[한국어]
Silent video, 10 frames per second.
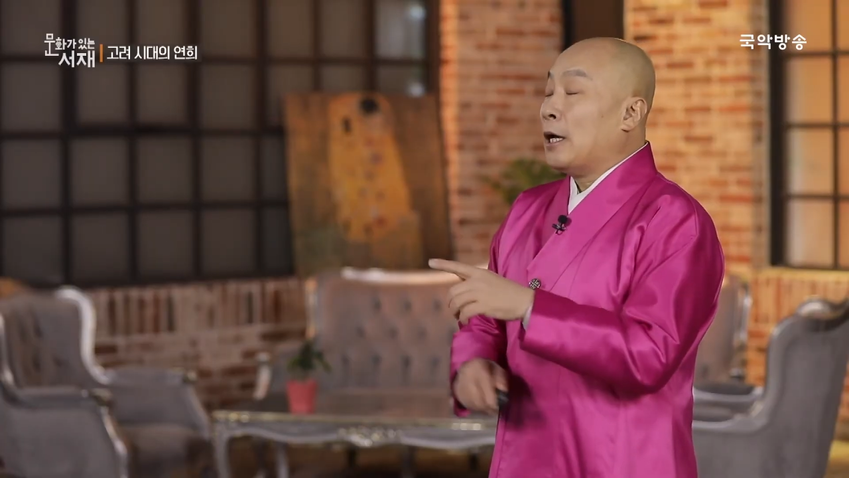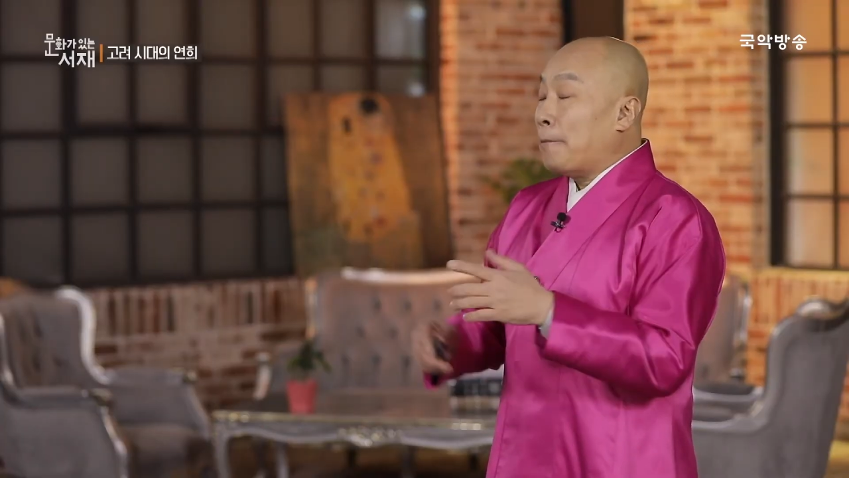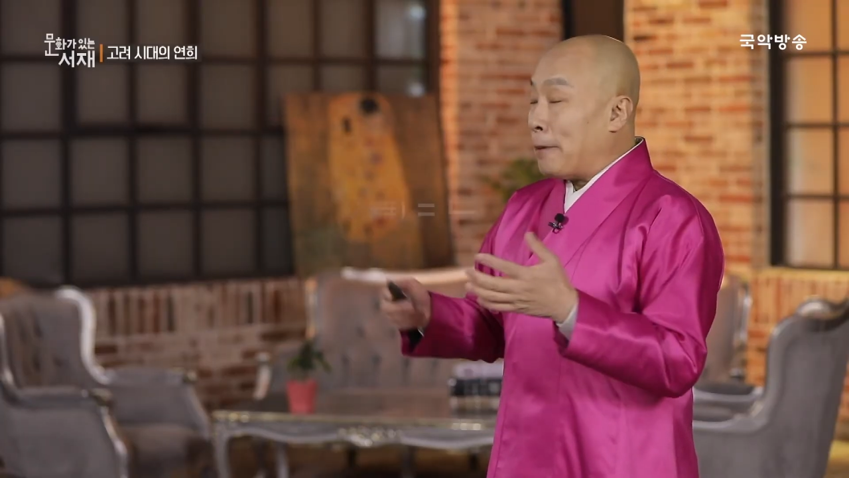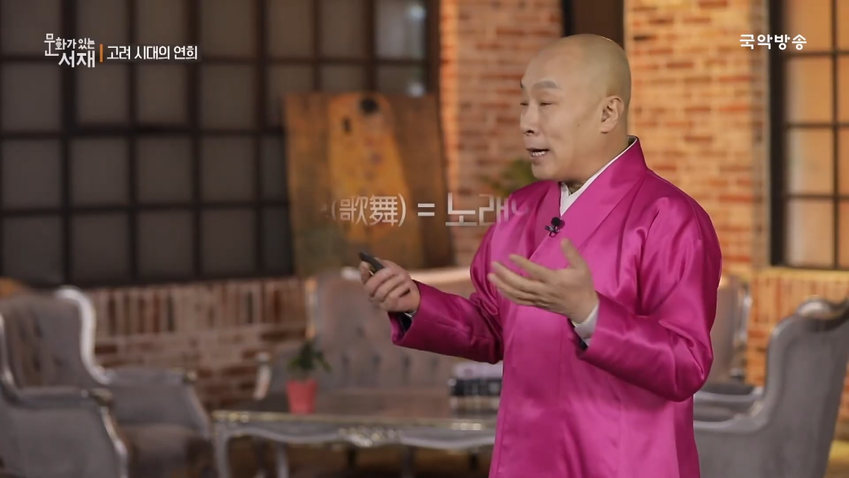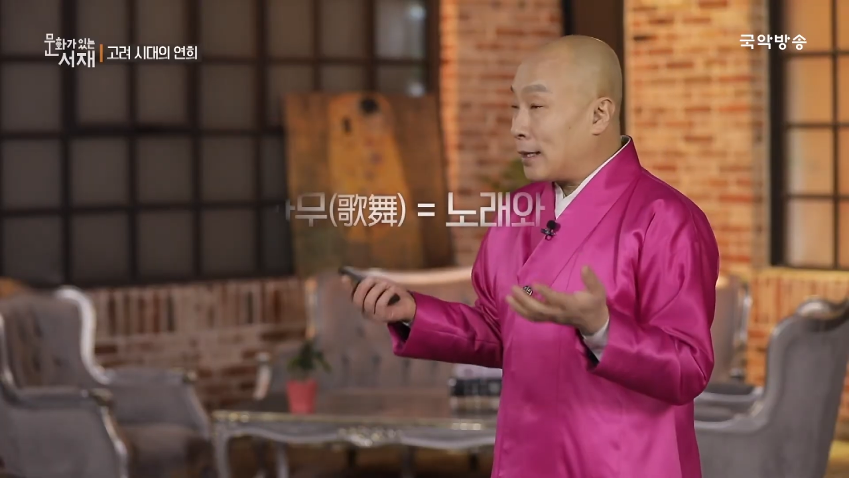
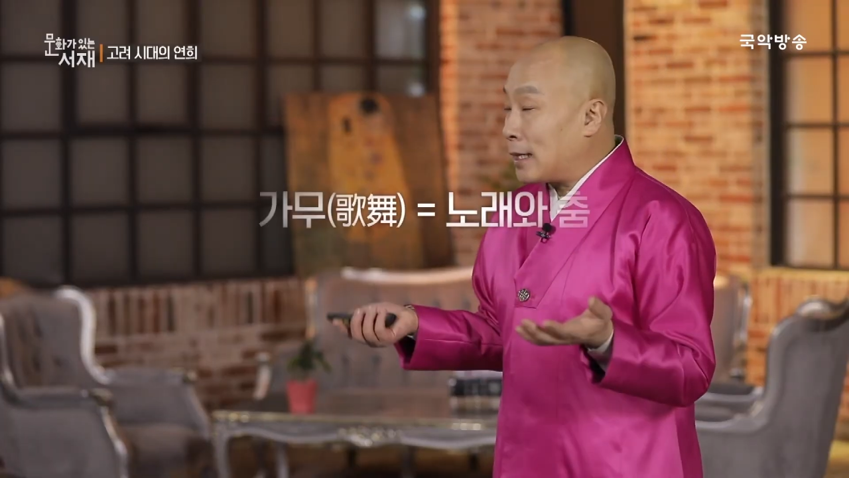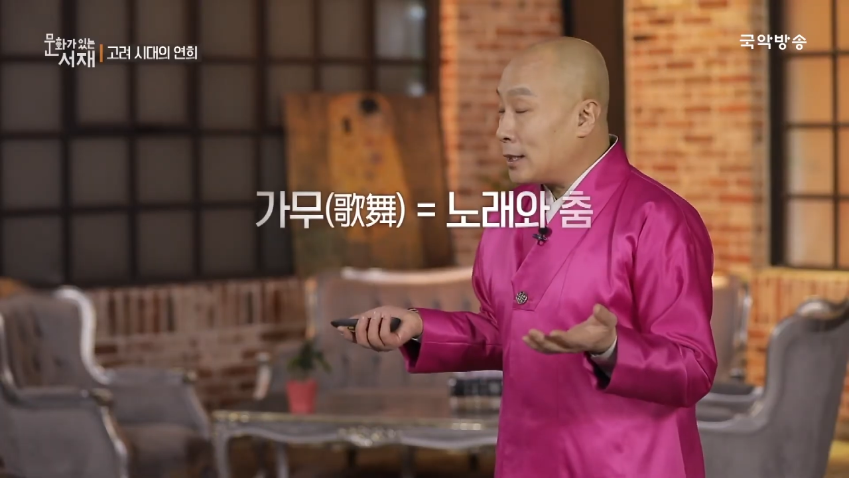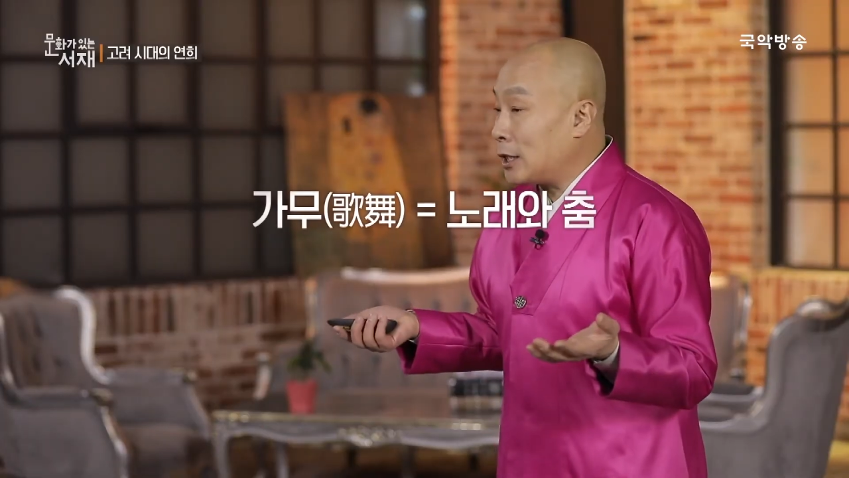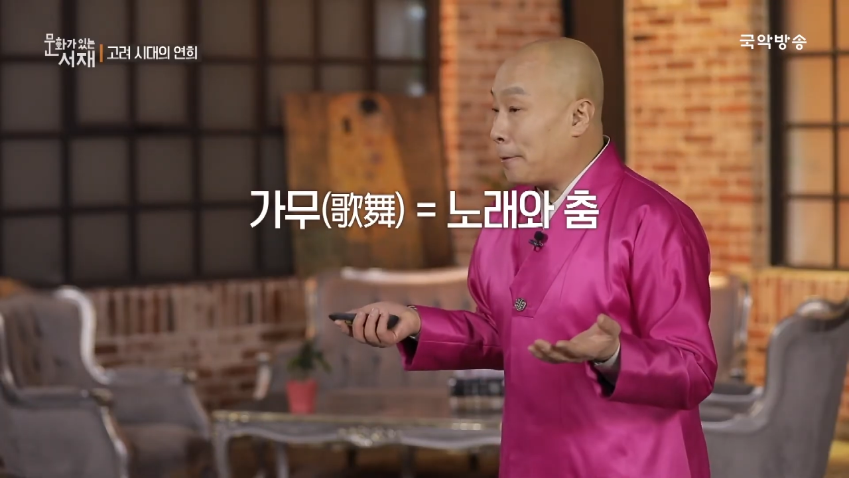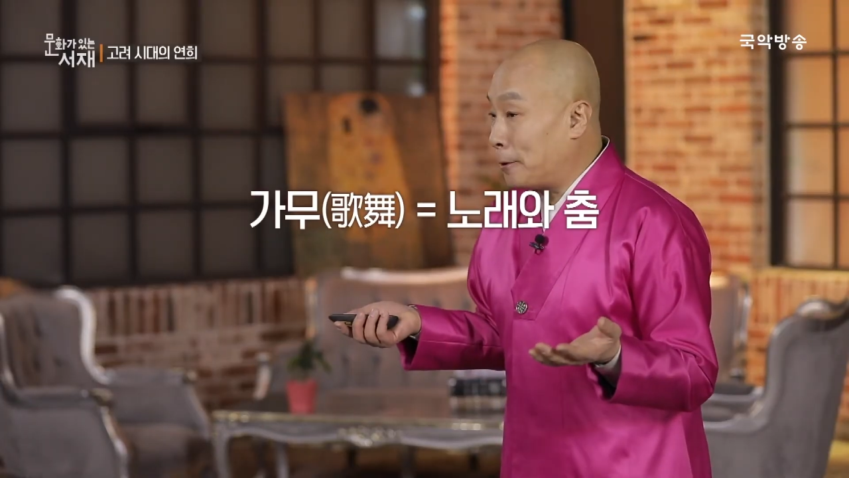
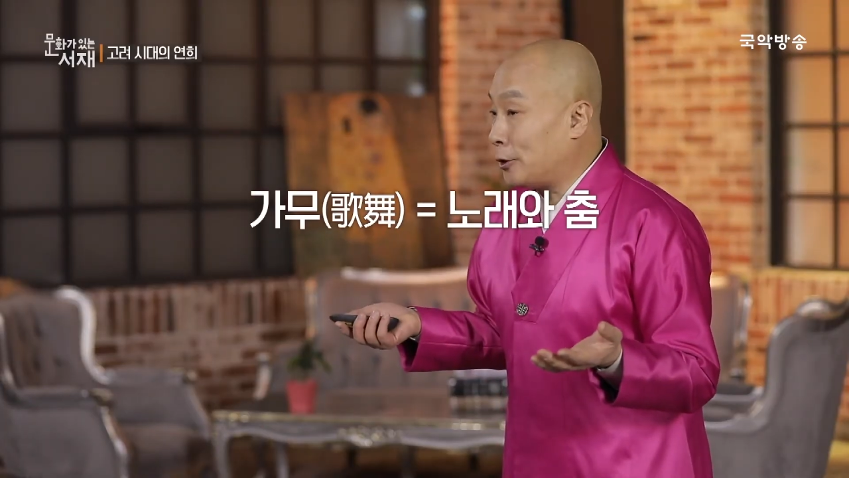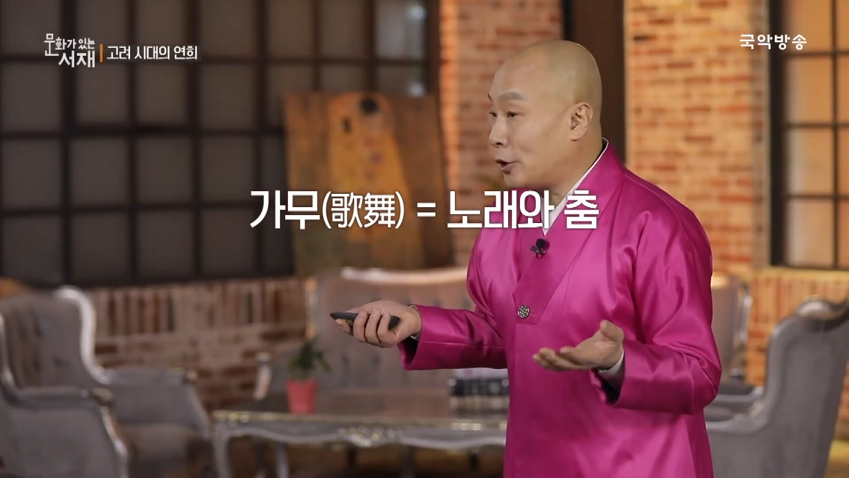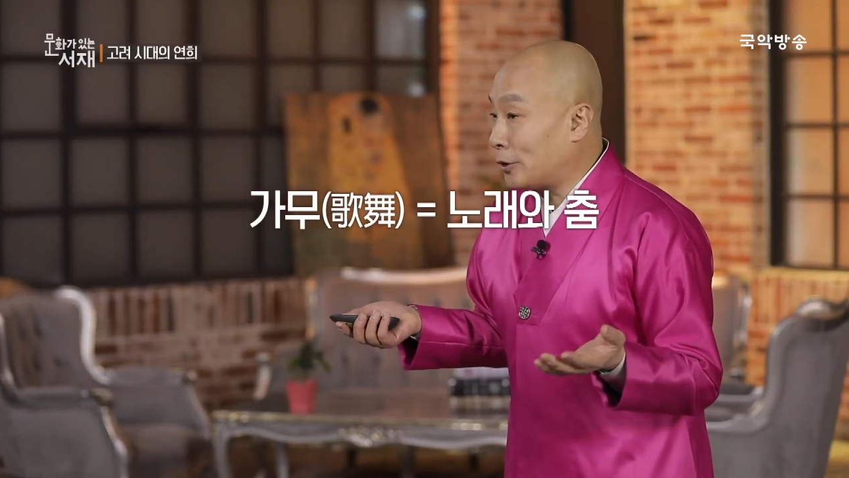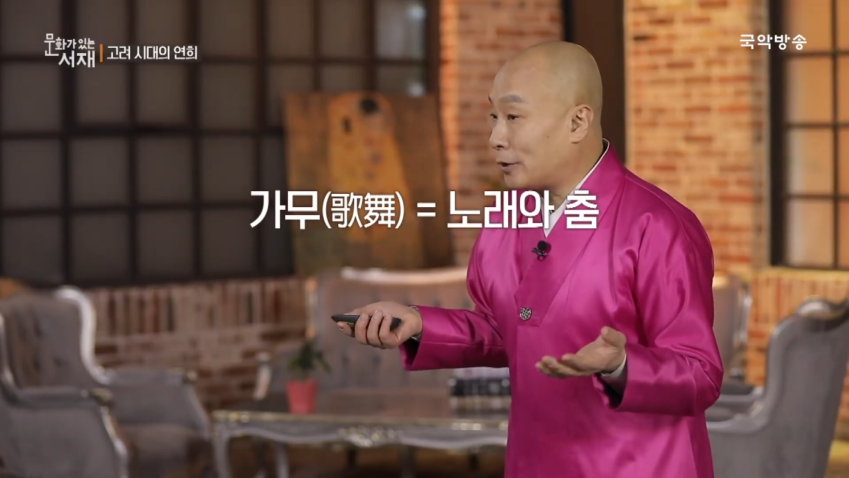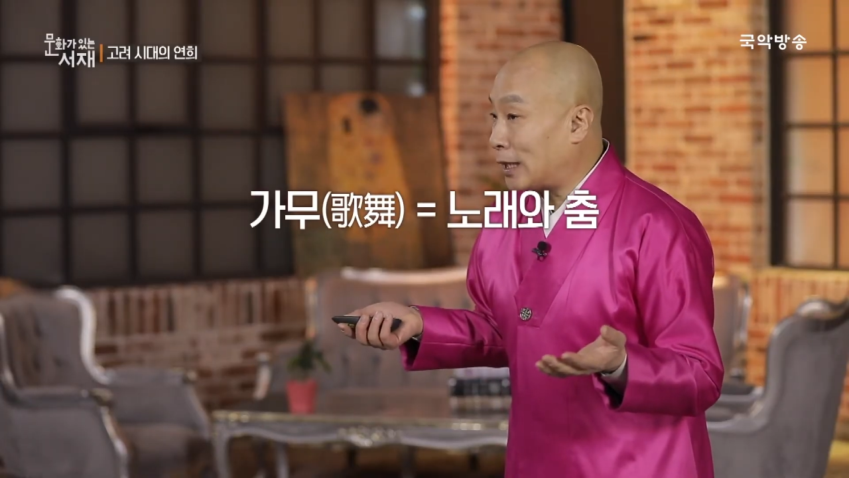100가지가
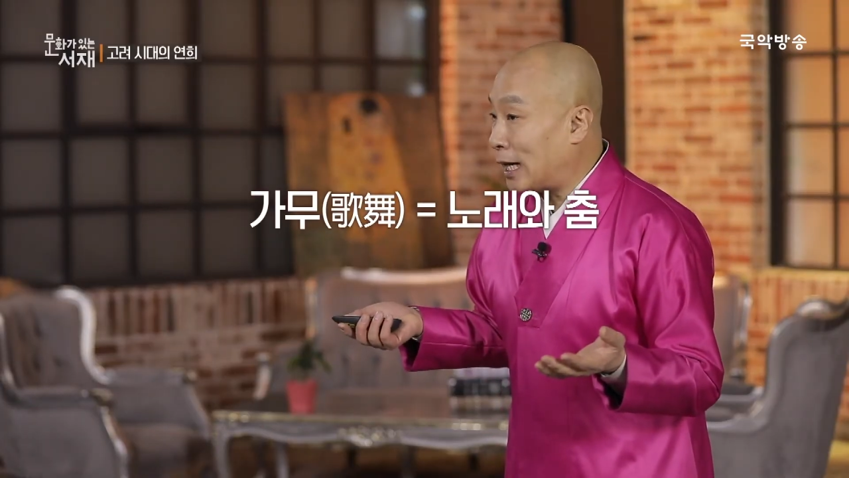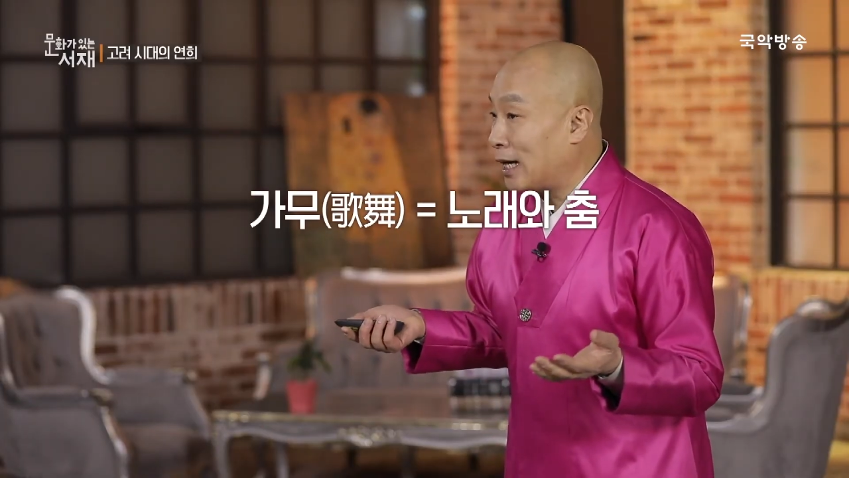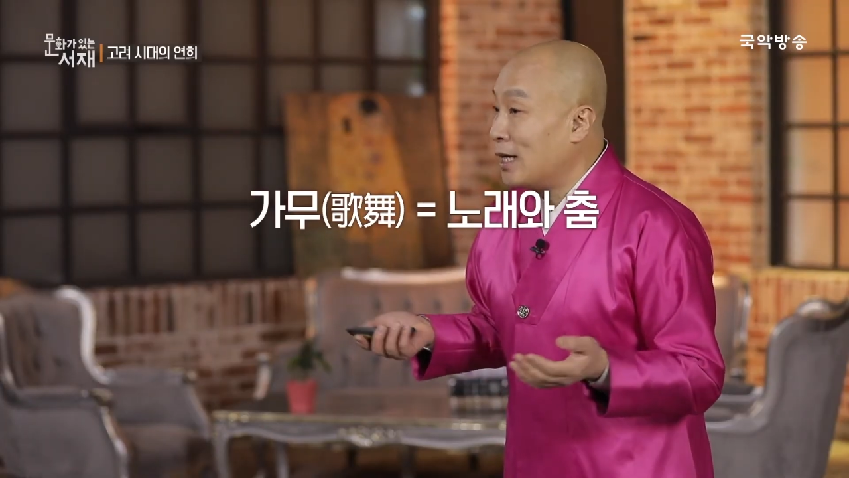펼쳐졌다.